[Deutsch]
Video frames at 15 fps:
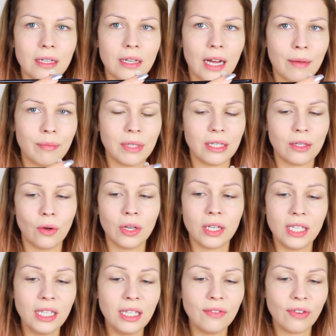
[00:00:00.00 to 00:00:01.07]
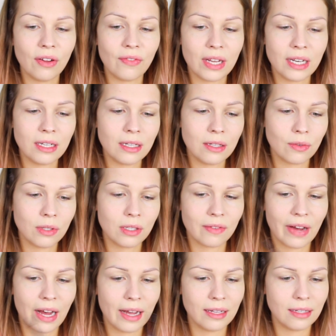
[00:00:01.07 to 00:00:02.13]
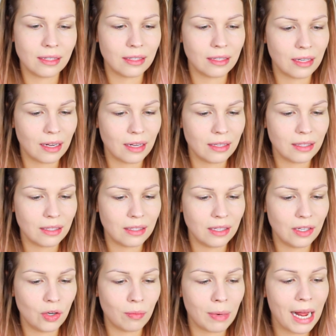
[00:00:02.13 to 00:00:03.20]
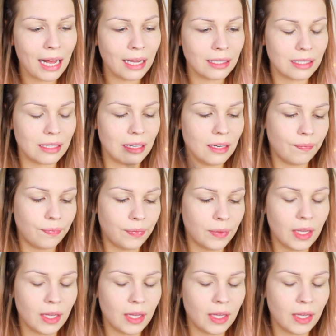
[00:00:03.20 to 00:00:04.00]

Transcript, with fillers: den habe ich noch nie verwendet und zwar ist das die Nummer 18.